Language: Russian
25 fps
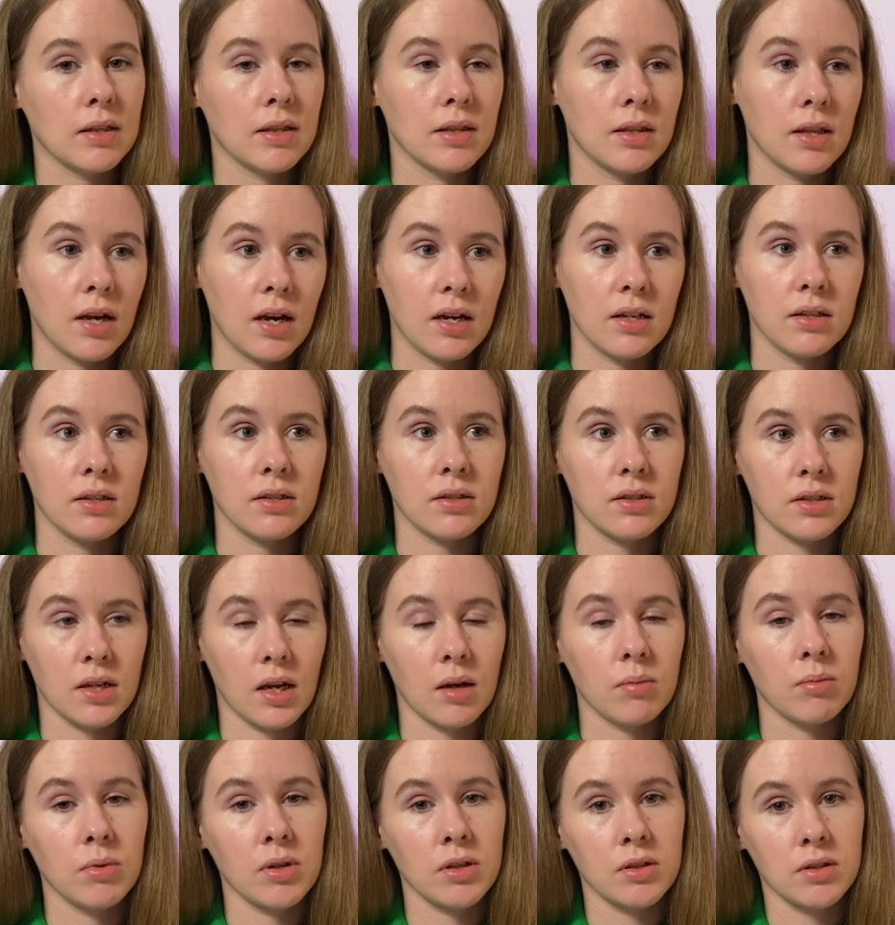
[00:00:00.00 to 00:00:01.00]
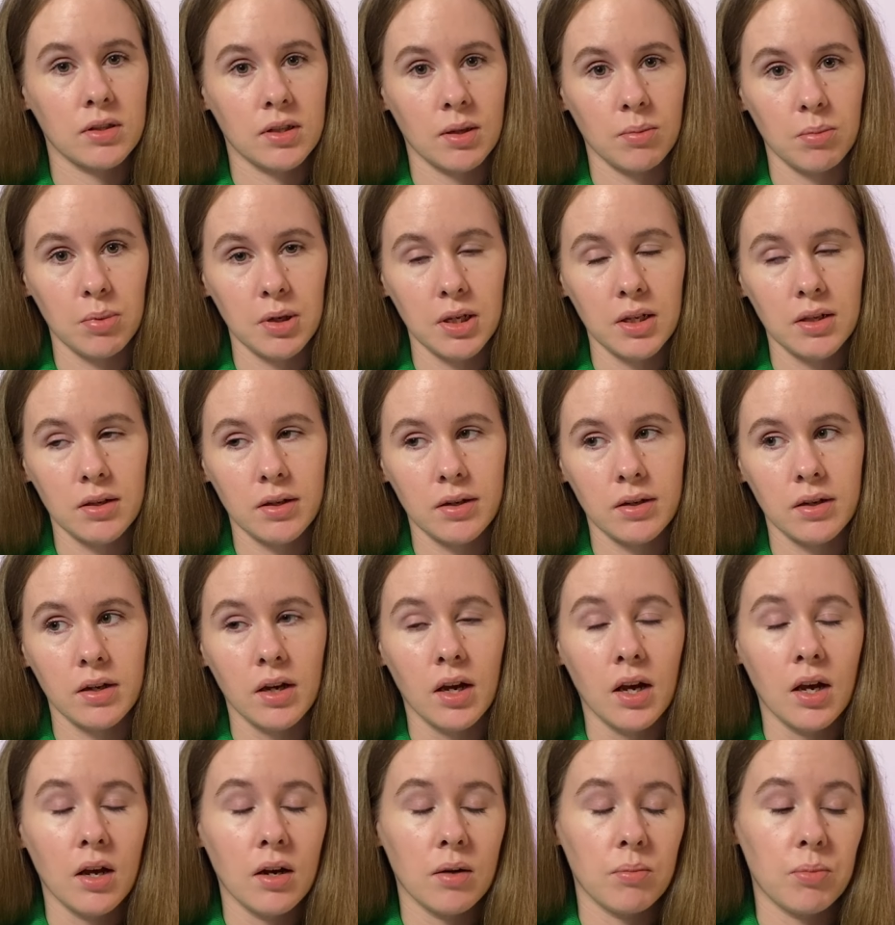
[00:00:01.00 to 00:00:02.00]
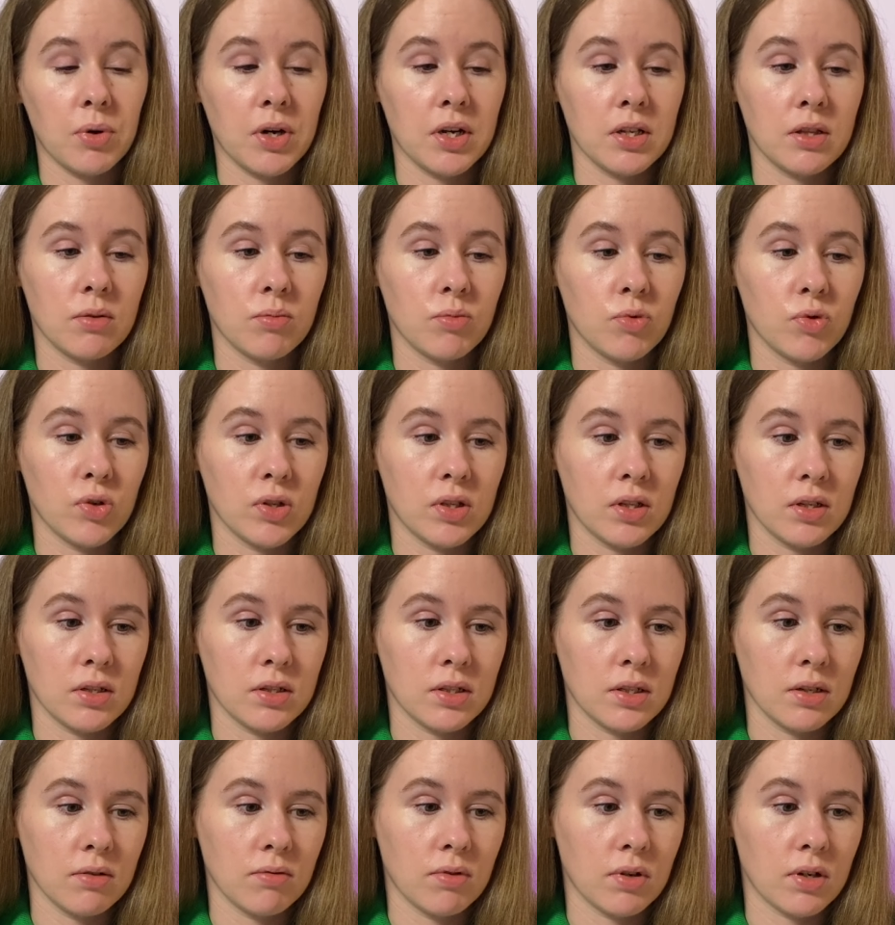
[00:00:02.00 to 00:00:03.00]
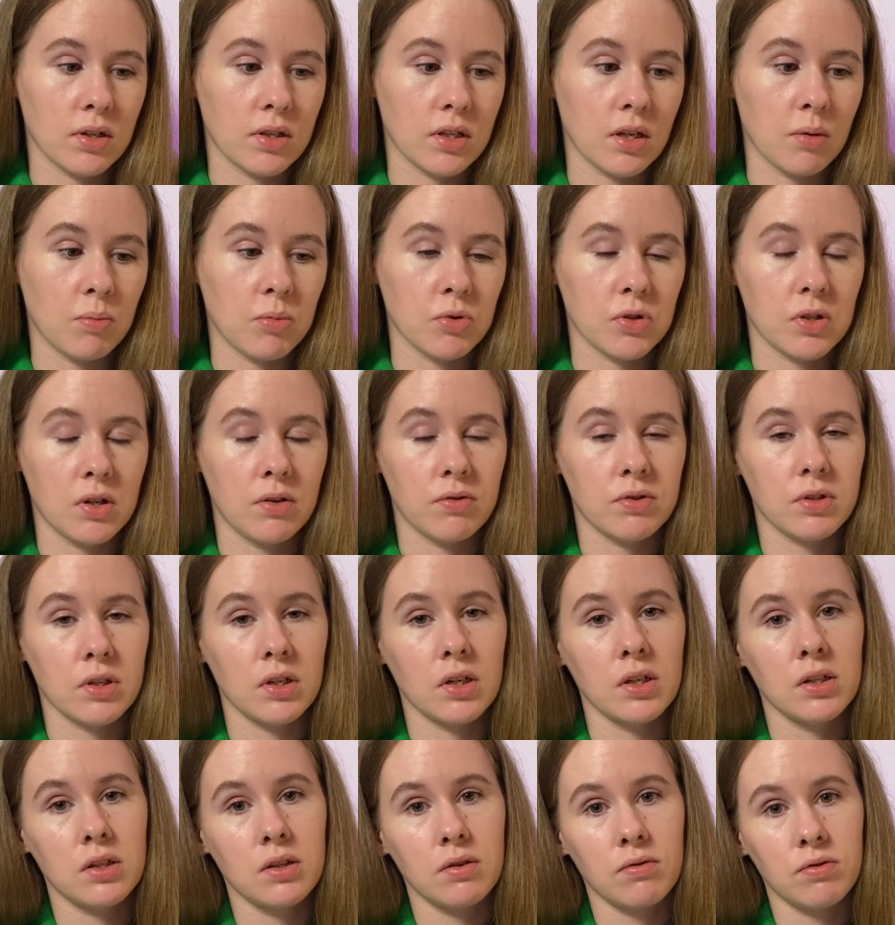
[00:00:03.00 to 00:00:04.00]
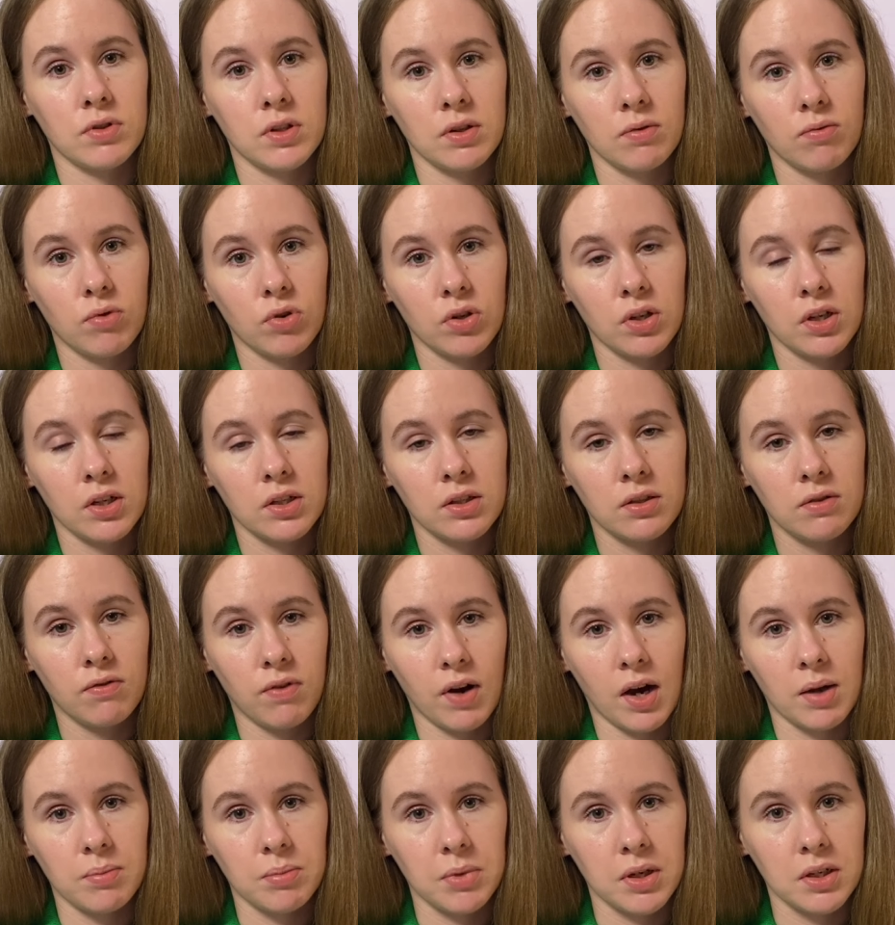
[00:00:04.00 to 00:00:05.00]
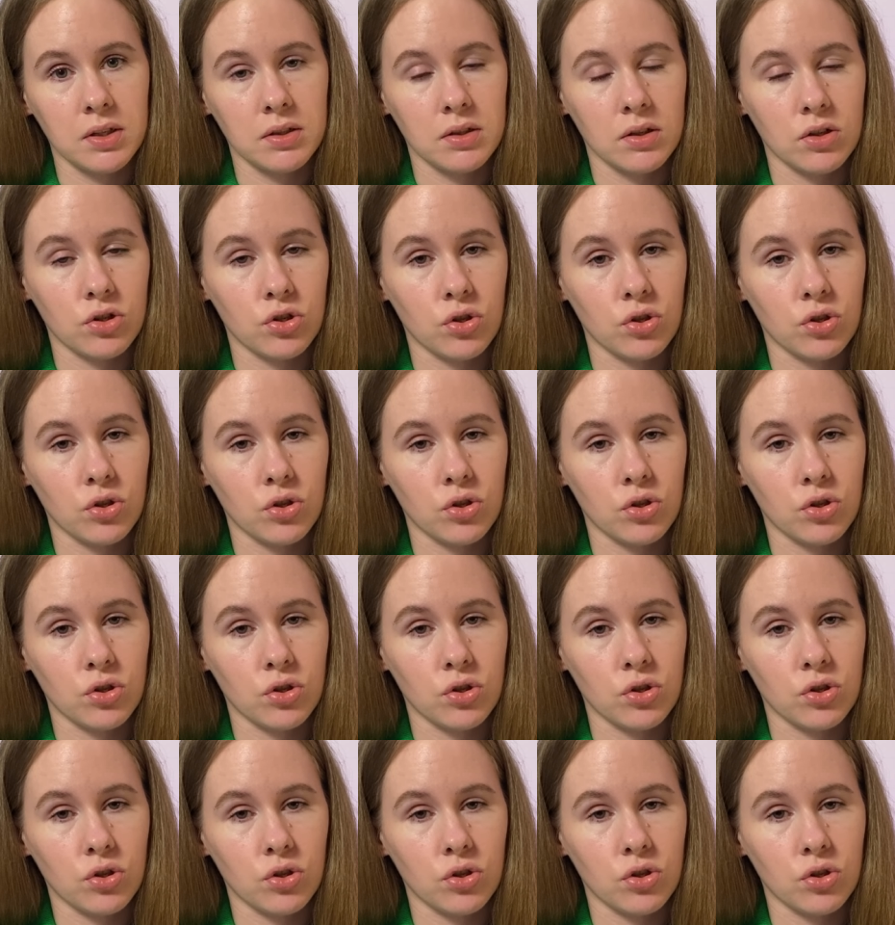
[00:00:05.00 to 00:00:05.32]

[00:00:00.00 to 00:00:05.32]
Да, не самая стабильная, поэтому этой сыворотки после вскрытия всего есть 2 месяца,